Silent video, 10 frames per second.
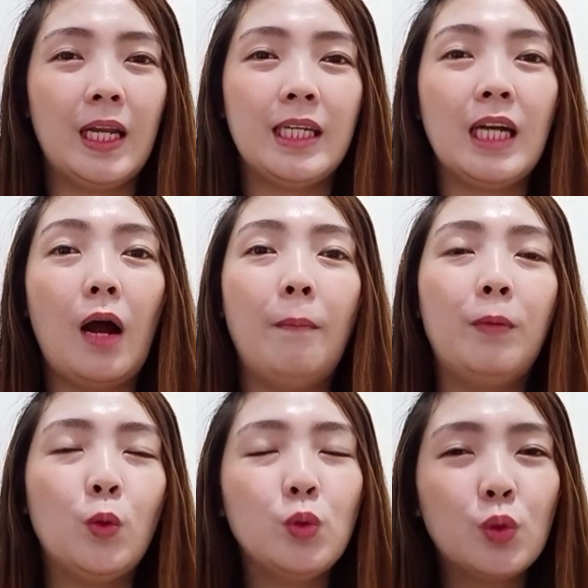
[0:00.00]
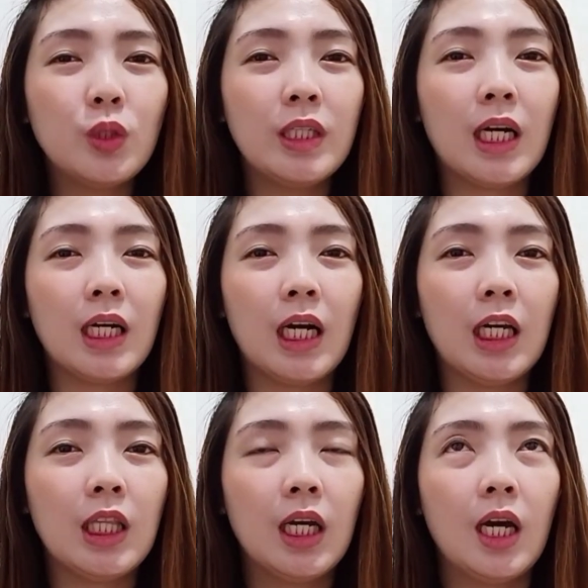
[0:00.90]
I-upload ko din agad
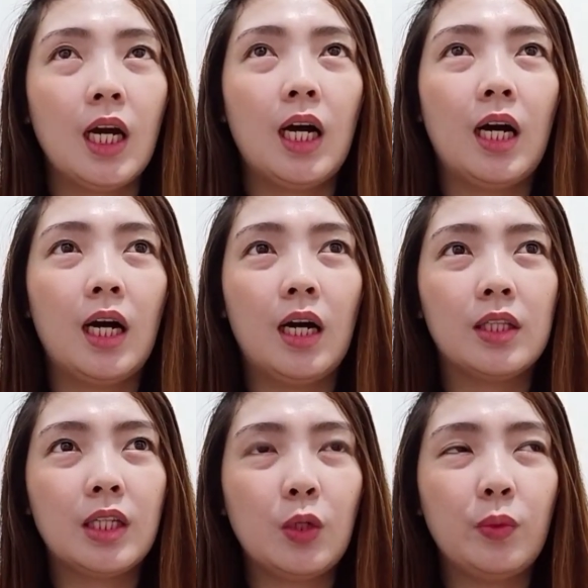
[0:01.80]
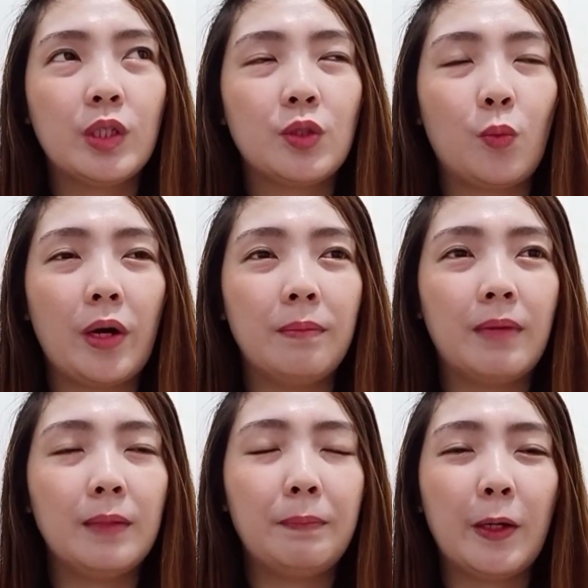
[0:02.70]
3 uh, ah, weeks or 1
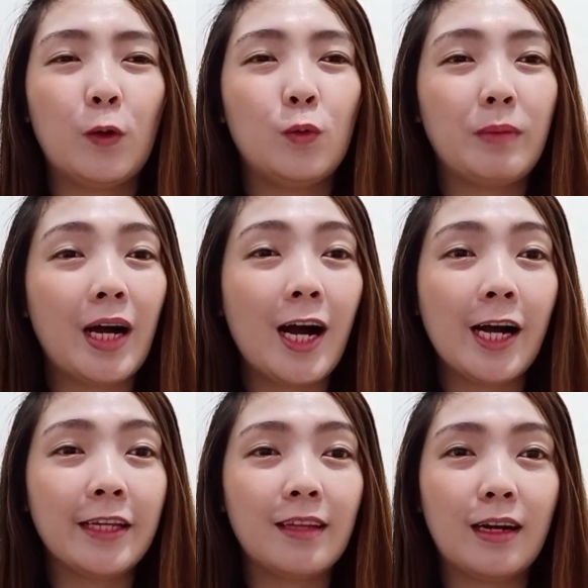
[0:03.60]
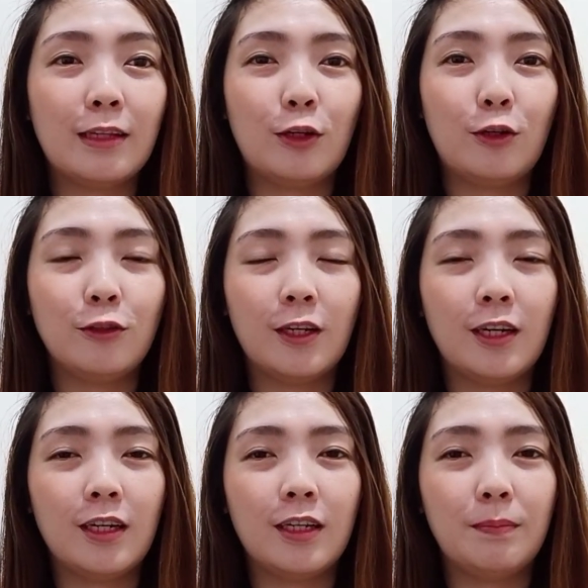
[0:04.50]
month, pero kung makakakita agad ako
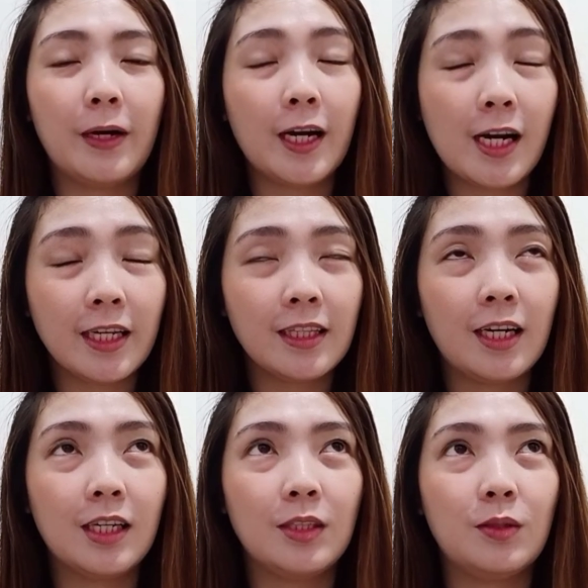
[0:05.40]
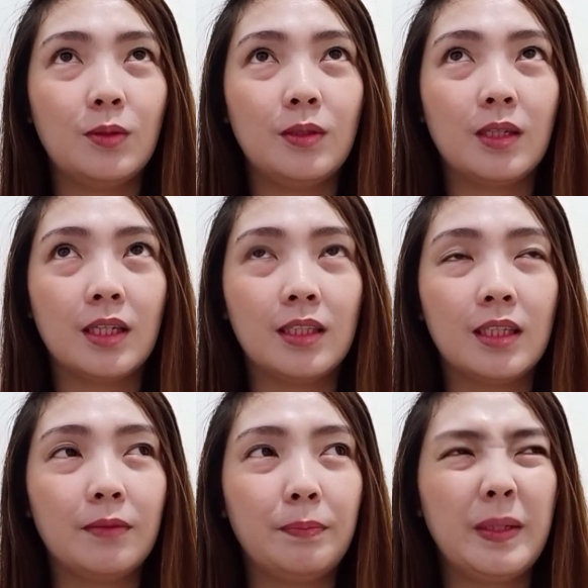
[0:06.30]
na makakakita agad ako agad ng
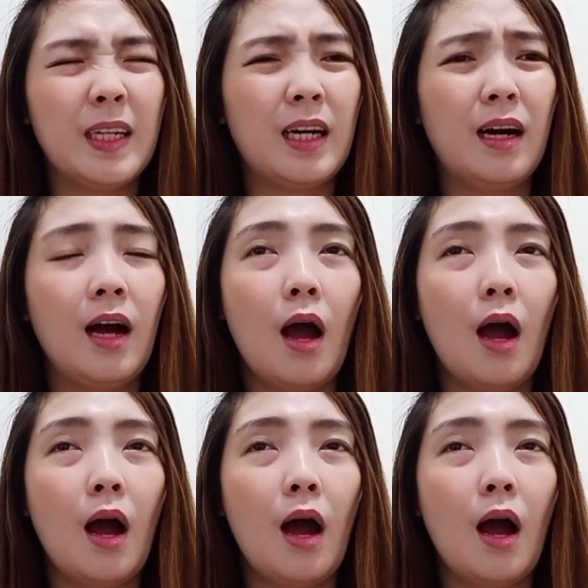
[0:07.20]
pinaka